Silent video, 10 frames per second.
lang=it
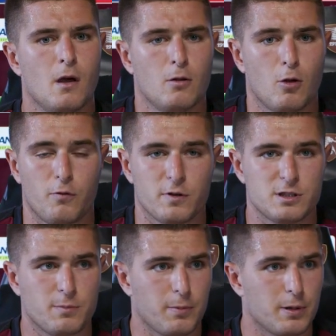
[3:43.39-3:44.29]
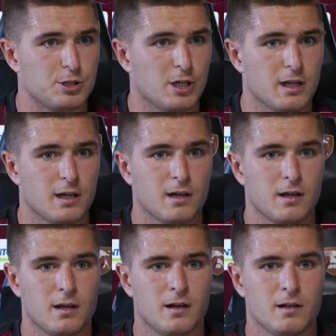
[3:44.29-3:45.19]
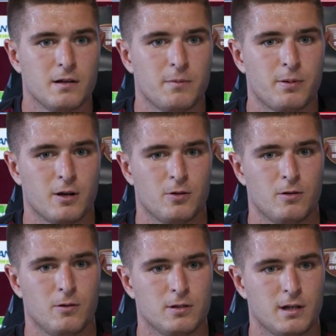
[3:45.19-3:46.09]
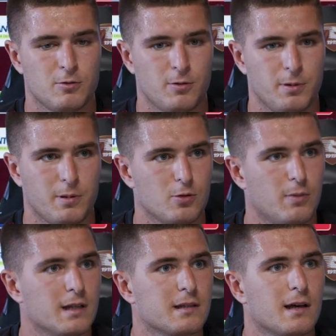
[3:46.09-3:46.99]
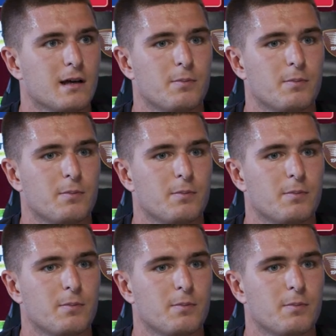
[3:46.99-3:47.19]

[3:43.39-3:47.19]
No, fa sempre piacere, eh, parlo della tua prima domanda,